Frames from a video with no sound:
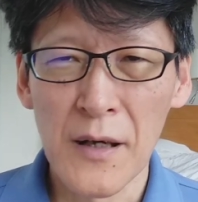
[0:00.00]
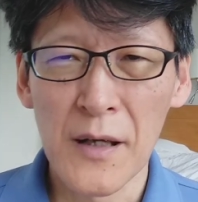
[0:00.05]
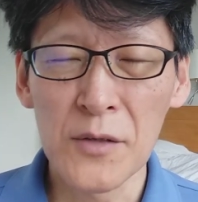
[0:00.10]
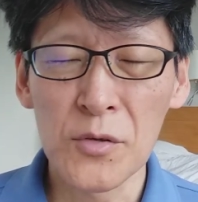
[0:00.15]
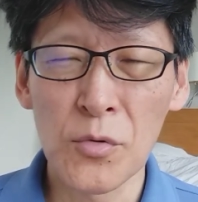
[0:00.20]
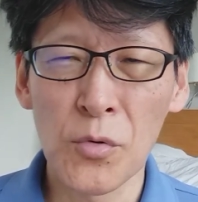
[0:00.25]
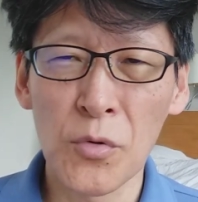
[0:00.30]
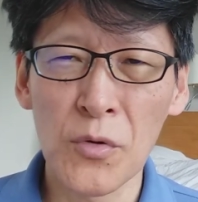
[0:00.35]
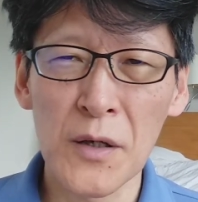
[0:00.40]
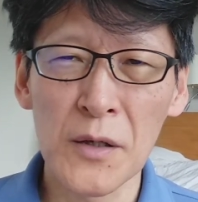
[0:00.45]
あ
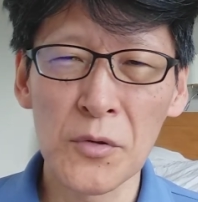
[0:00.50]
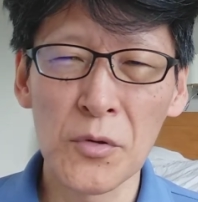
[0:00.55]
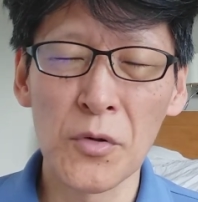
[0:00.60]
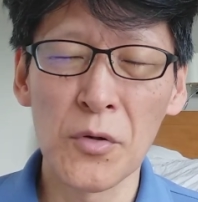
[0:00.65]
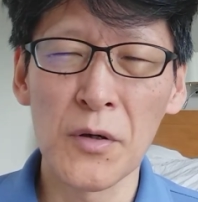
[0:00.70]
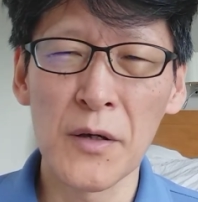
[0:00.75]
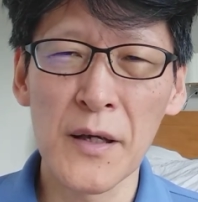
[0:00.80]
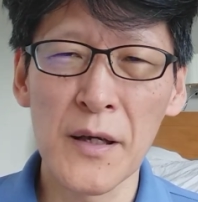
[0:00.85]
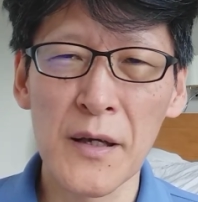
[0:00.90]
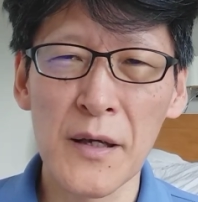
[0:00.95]
と他
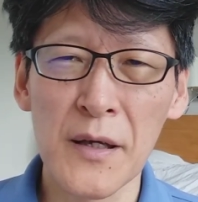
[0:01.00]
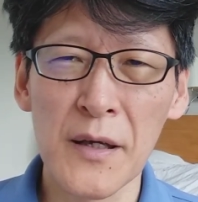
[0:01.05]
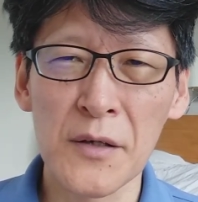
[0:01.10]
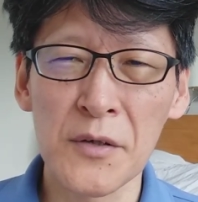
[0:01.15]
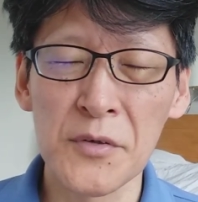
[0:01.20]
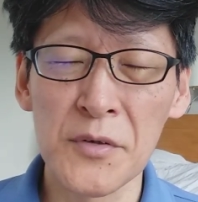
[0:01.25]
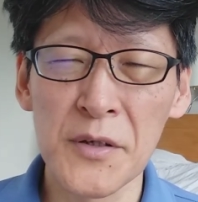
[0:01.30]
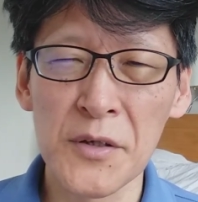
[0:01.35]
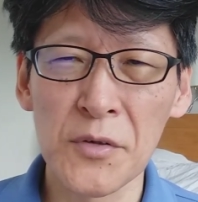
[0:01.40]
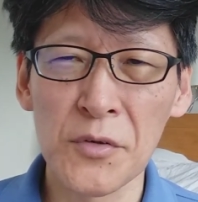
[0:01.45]
の、
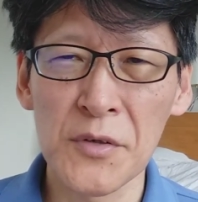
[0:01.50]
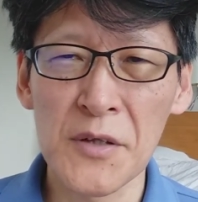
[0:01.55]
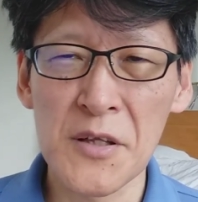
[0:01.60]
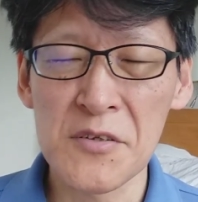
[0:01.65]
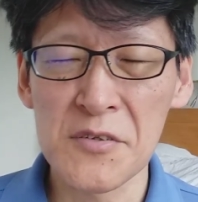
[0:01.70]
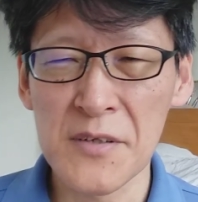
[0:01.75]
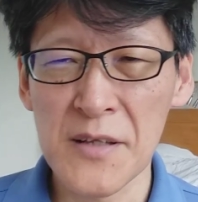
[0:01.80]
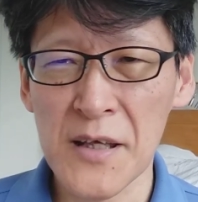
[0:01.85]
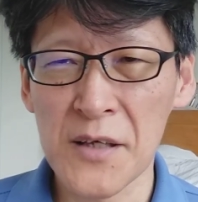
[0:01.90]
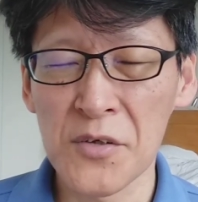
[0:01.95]
えー、国の
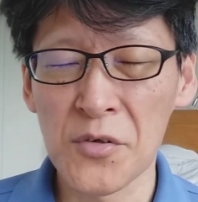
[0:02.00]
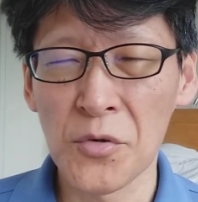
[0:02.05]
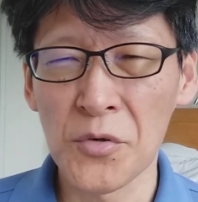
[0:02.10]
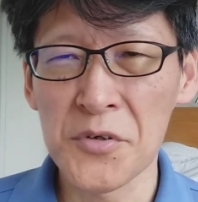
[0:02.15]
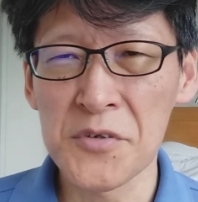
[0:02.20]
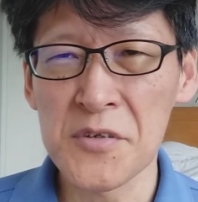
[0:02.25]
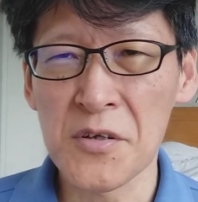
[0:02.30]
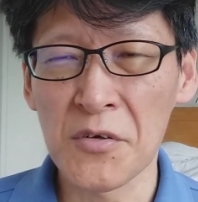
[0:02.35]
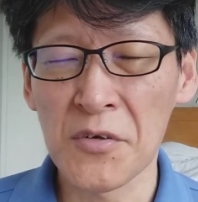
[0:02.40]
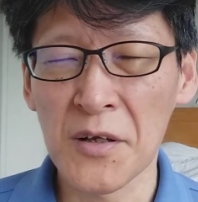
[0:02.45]
ですね、競
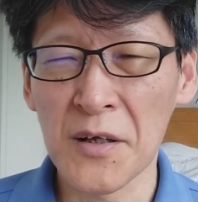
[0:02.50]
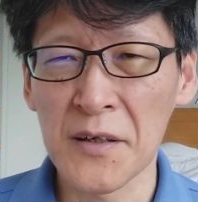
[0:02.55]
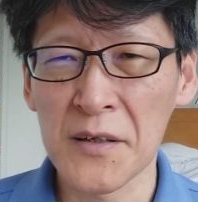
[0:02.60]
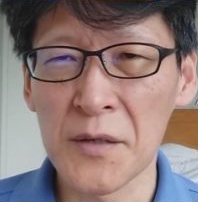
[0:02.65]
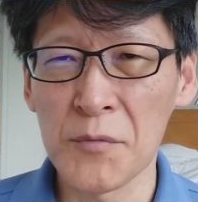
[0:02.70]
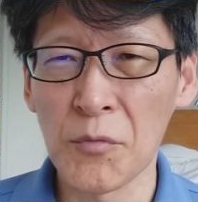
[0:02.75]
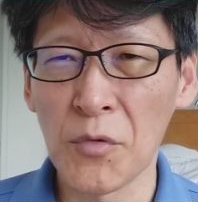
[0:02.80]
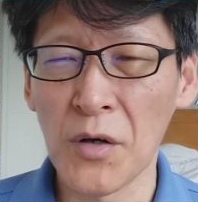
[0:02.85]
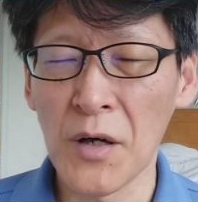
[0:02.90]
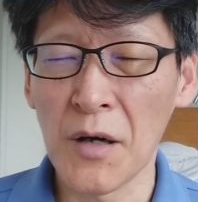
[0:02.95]
技者の中
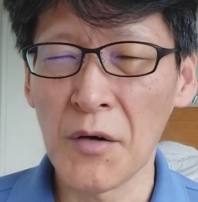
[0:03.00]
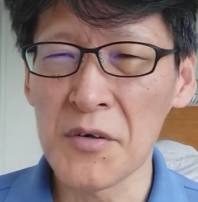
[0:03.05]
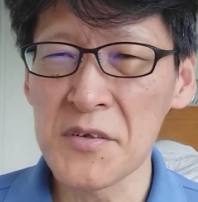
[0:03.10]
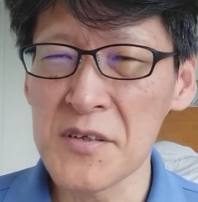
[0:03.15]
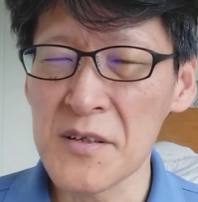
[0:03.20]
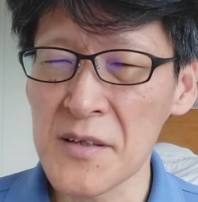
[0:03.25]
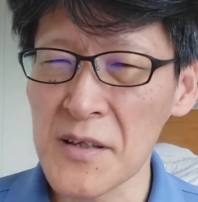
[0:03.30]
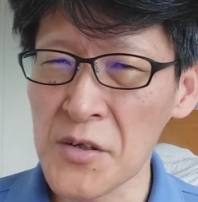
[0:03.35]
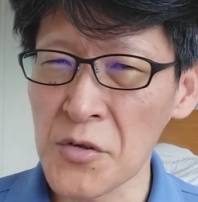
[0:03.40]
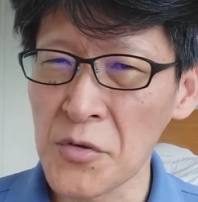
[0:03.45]
でも合わ
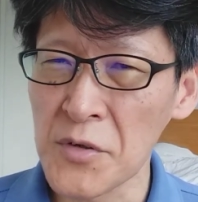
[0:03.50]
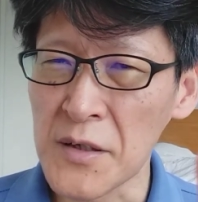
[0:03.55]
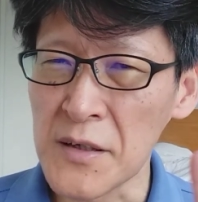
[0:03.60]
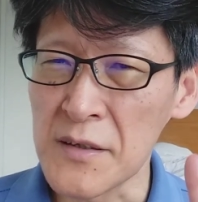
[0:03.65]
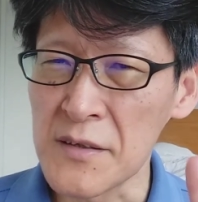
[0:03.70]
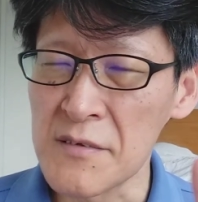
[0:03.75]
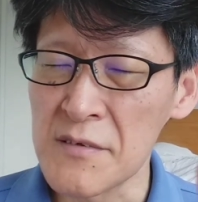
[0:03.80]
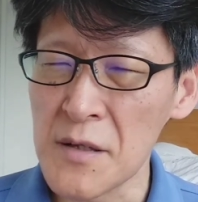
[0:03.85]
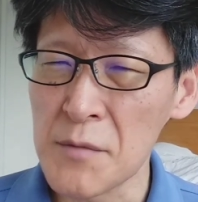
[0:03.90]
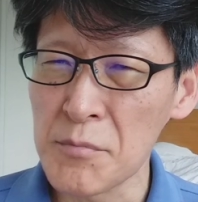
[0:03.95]
せて4
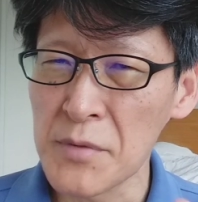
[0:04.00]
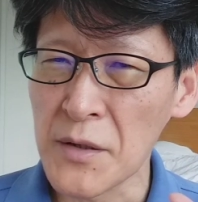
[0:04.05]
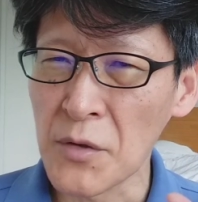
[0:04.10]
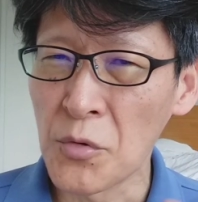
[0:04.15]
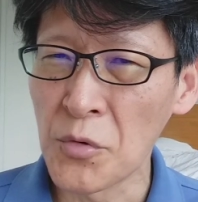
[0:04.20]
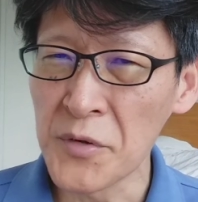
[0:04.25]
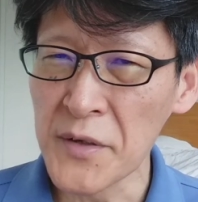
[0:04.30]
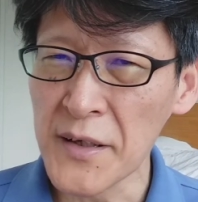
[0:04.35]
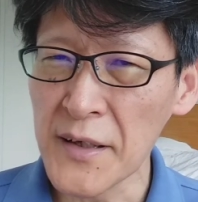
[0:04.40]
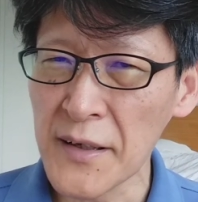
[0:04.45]
人、全部で
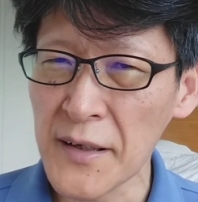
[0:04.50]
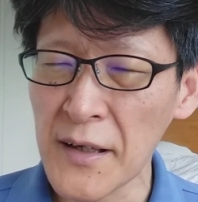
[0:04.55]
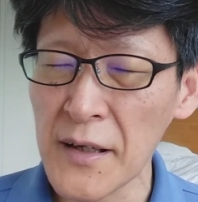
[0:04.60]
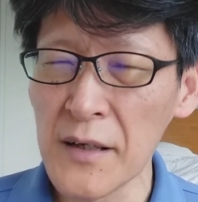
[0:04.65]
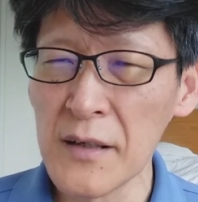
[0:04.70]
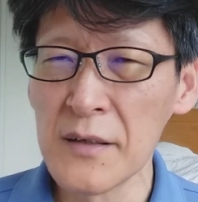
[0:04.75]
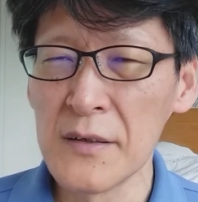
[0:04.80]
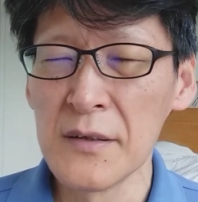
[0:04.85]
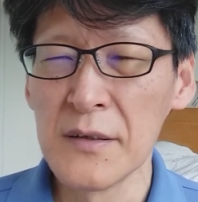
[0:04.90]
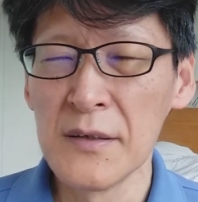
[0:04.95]
5人か
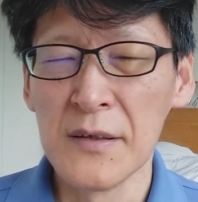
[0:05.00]
な、